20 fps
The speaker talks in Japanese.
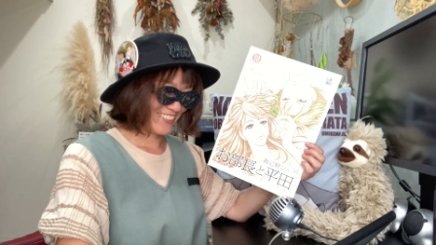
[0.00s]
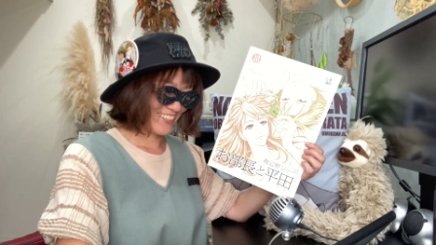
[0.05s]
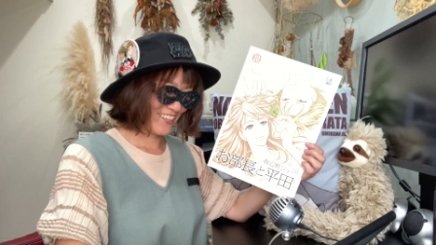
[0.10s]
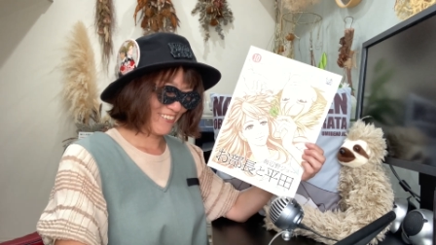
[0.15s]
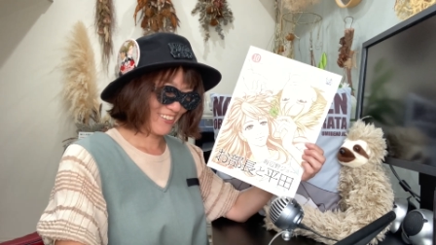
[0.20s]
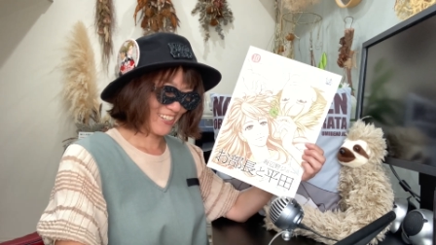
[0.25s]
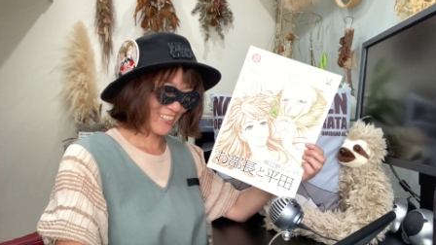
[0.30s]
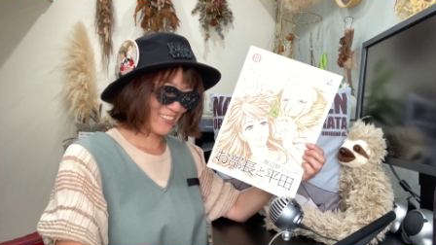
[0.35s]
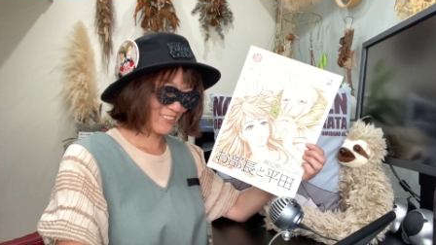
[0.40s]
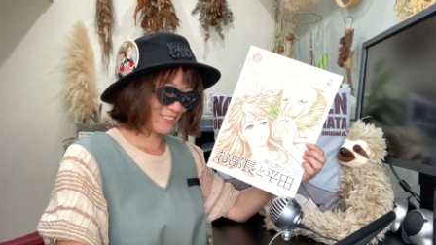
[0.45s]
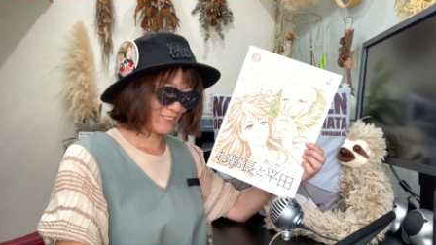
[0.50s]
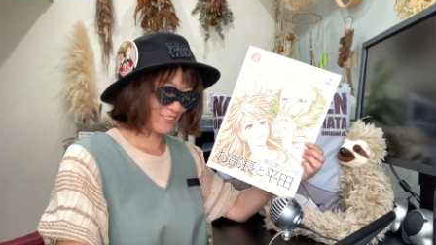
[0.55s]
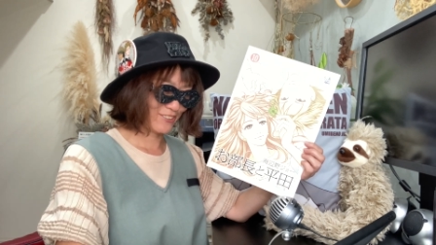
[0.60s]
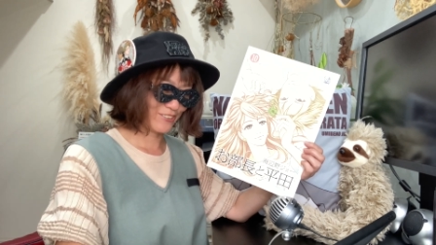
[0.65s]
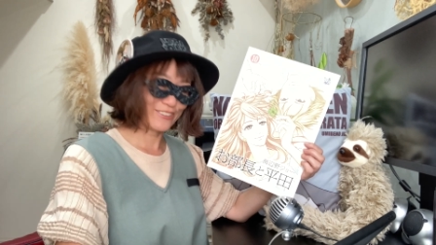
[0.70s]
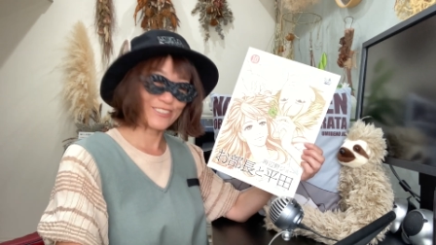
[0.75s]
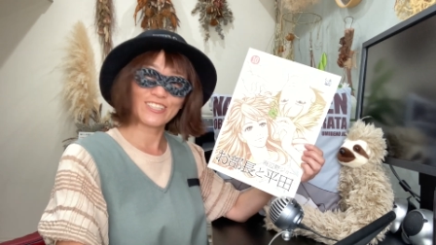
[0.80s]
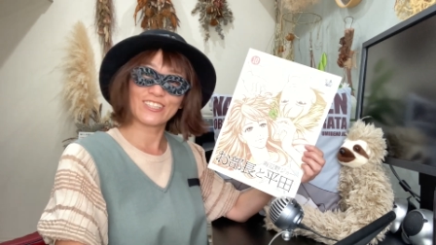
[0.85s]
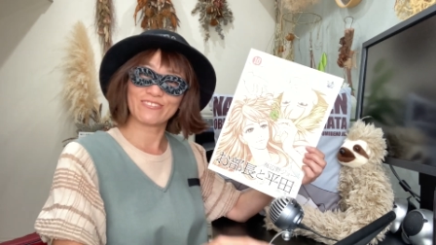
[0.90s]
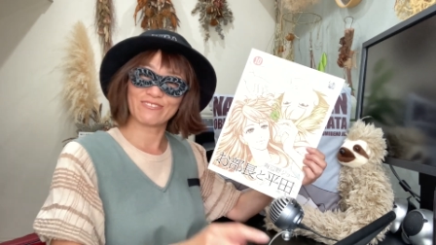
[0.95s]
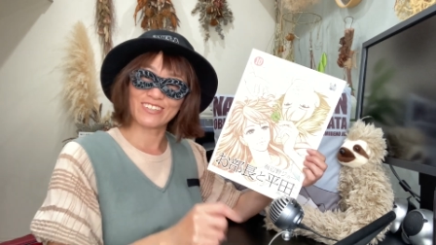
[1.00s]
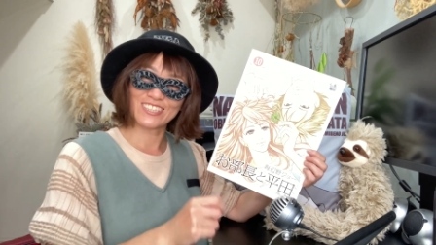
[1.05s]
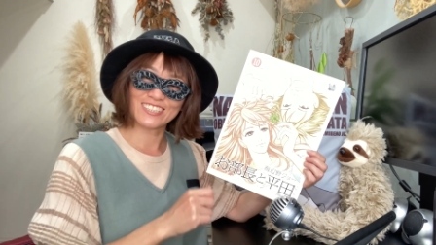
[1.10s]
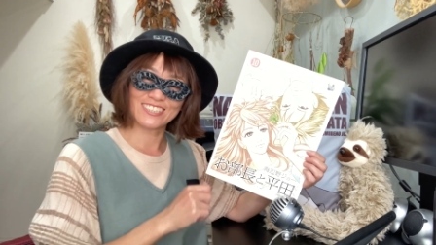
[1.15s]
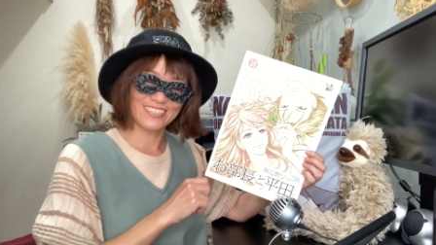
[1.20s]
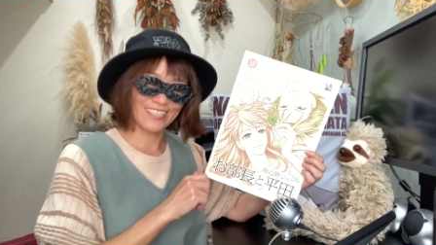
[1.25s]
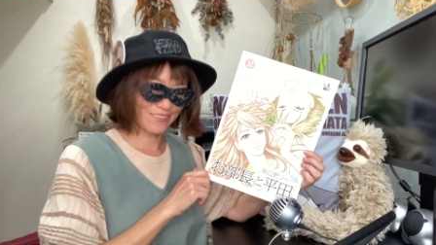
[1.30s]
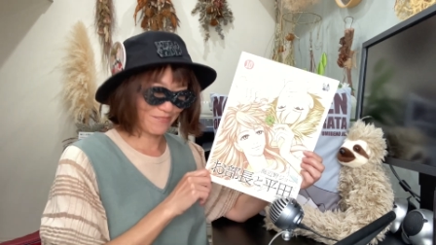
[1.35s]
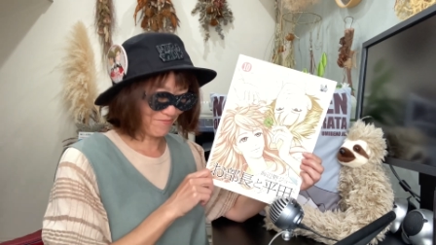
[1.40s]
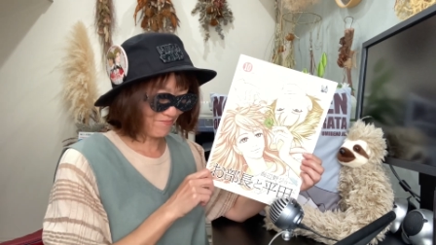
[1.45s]
では続きまし
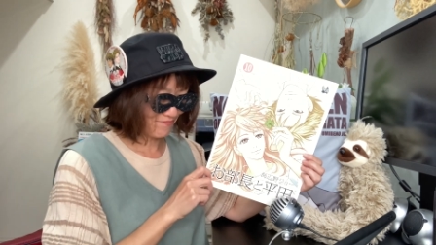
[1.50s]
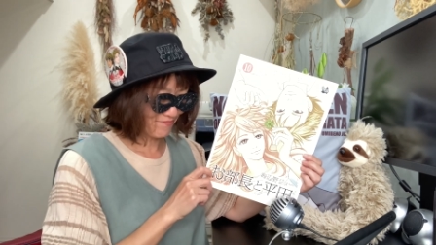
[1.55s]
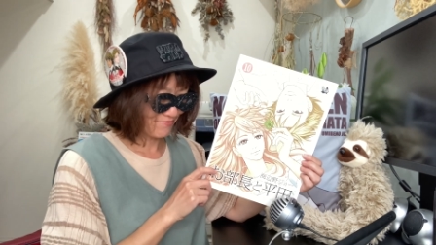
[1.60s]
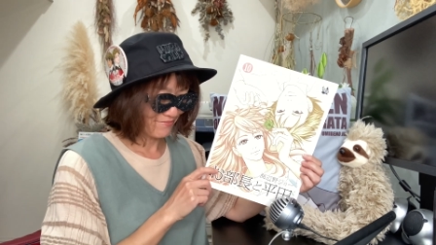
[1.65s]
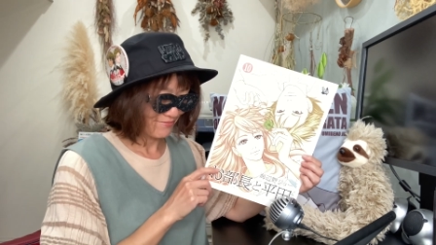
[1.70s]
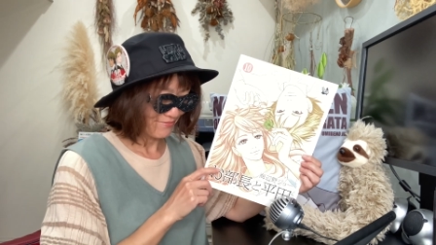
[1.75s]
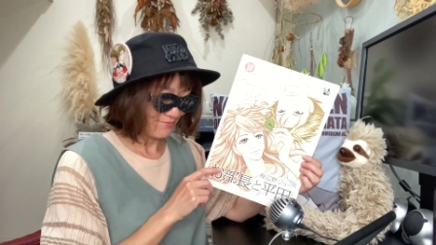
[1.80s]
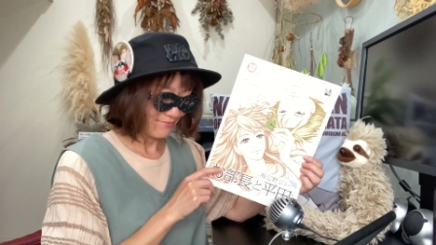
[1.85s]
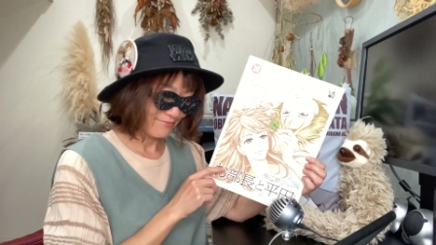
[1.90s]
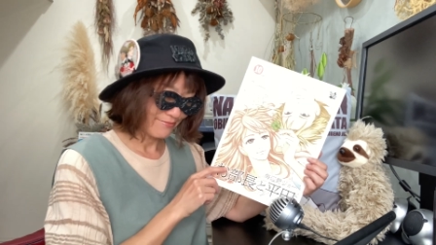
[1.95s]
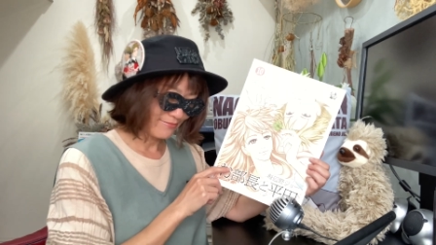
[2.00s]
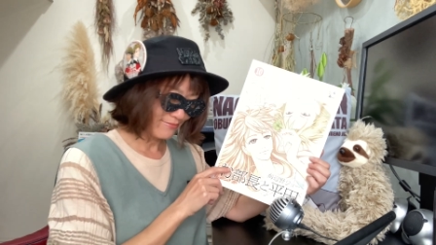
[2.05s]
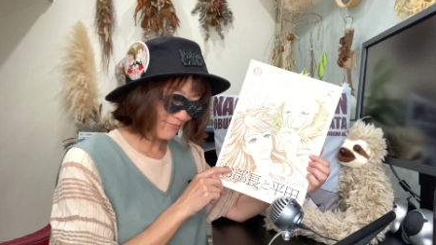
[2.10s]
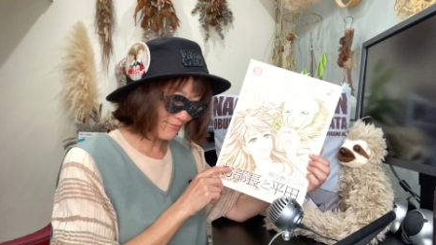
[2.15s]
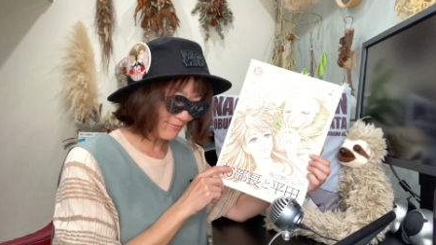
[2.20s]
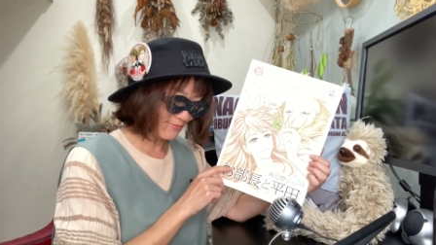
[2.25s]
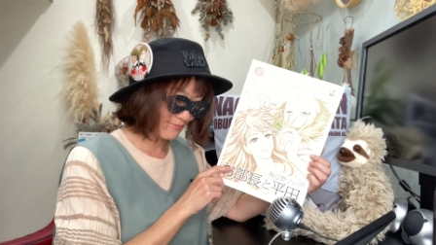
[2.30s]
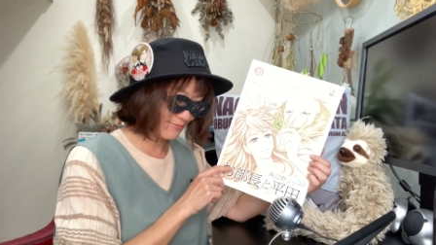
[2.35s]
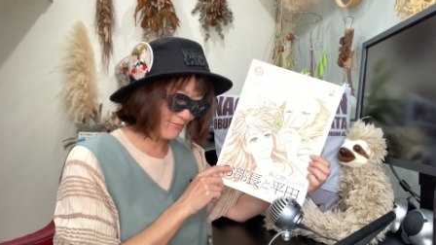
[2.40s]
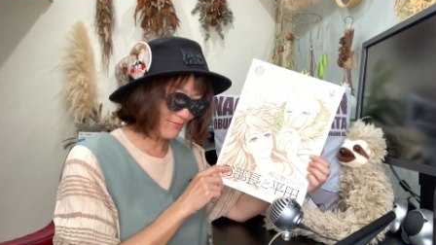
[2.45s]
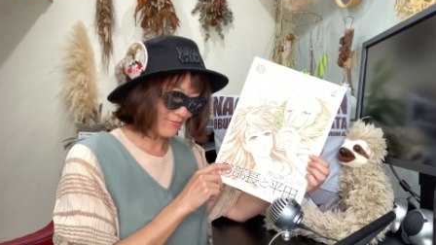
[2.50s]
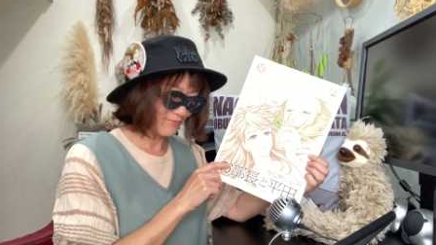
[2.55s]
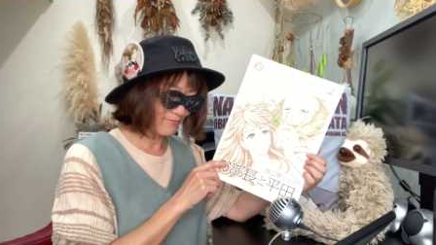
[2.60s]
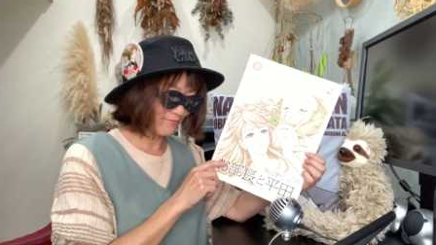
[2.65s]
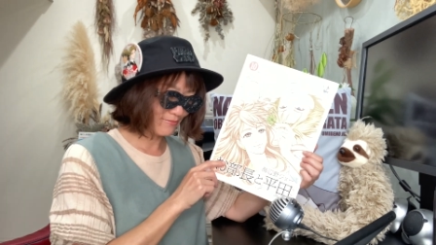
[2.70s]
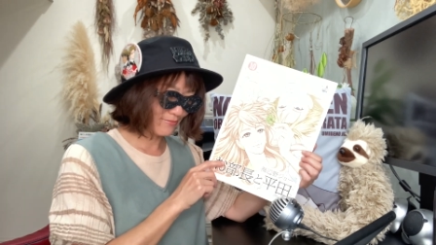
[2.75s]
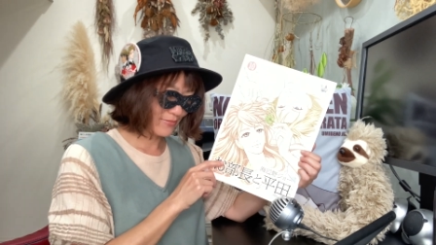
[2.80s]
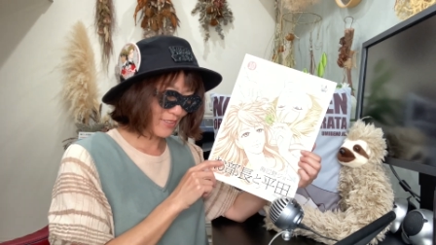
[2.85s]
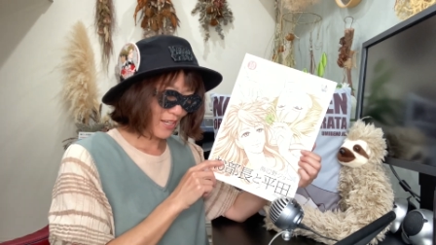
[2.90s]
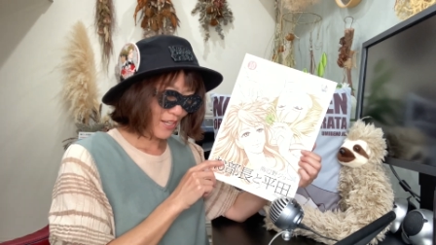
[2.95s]
てうん
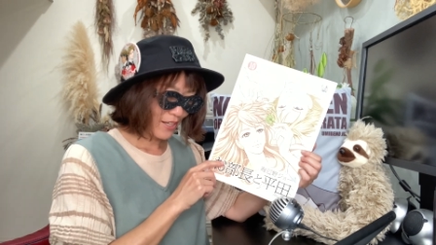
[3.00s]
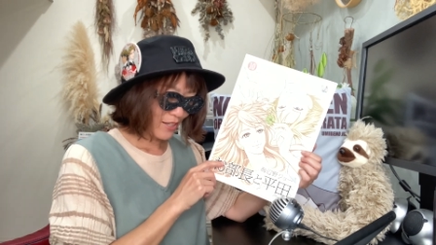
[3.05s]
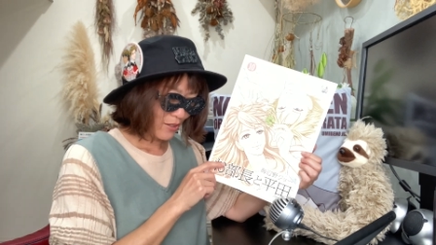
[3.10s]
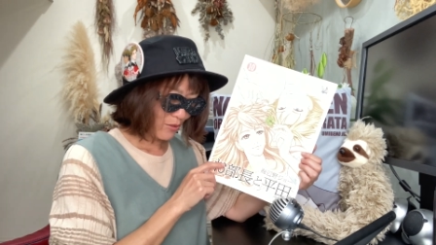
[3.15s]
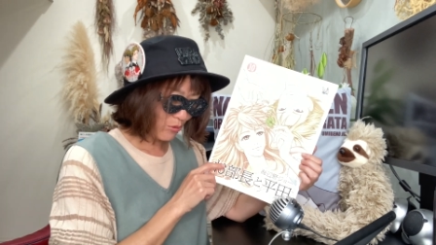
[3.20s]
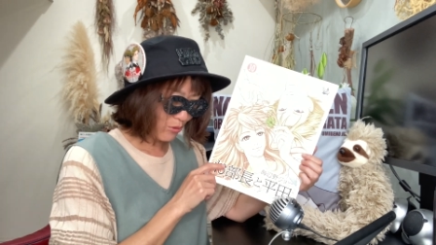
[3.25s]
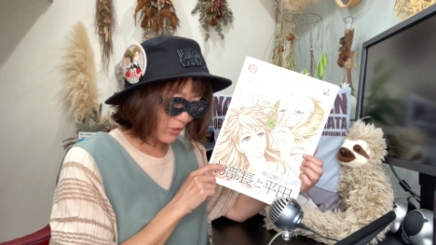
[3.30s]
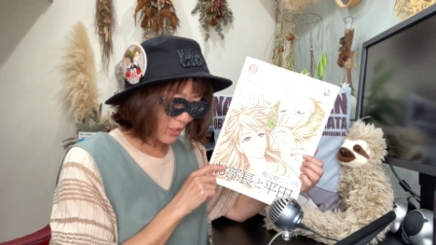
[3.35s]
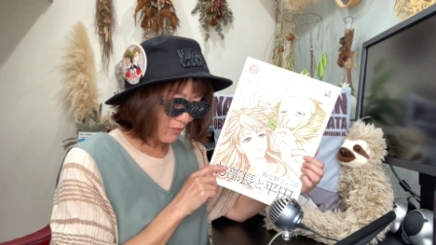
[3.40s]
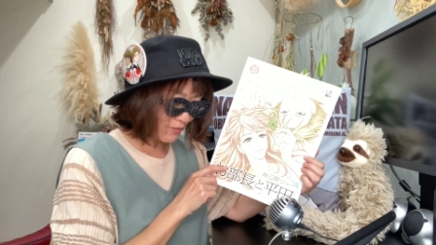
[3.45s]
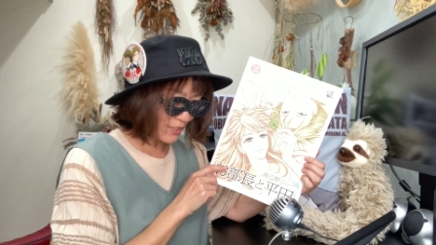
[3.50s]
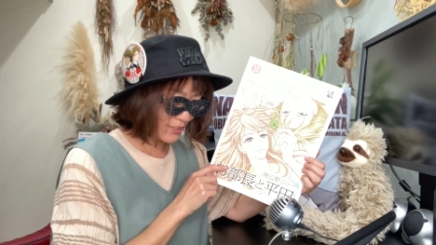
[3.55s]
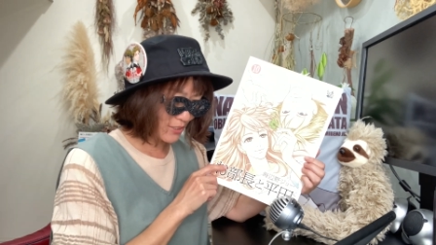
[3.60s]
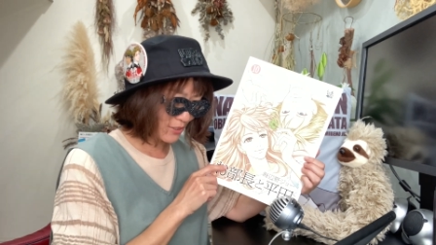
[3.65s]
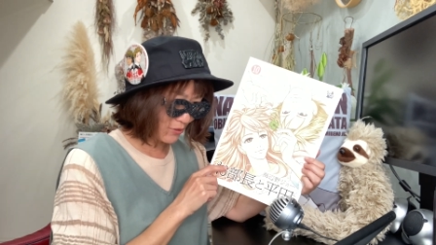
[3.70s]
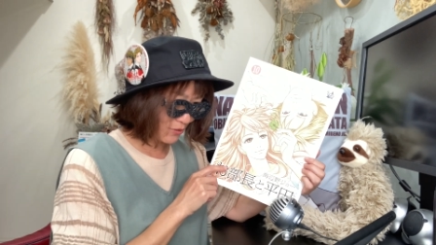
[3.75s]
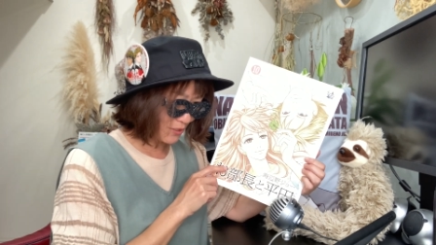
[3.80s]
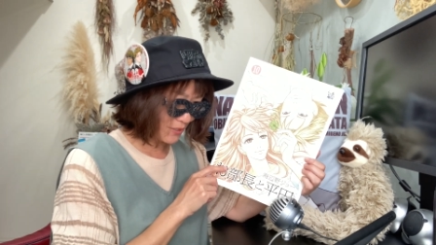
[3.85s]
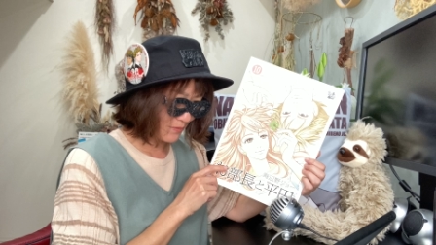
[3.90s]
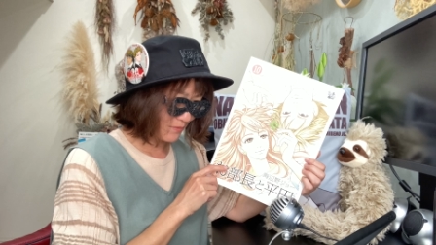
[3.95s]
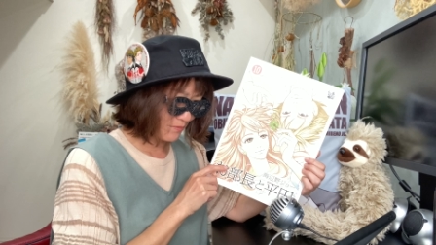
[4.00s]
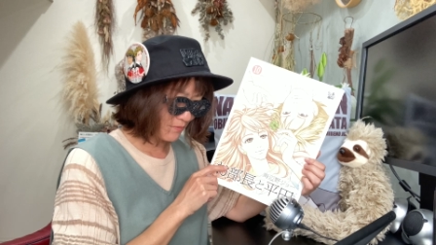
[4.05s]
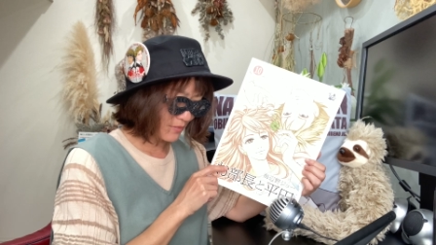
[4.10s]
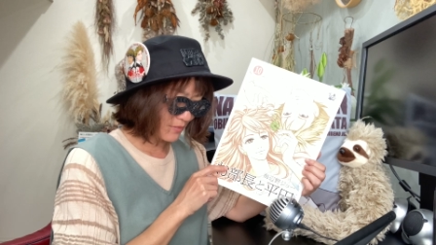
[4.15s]
これはすごい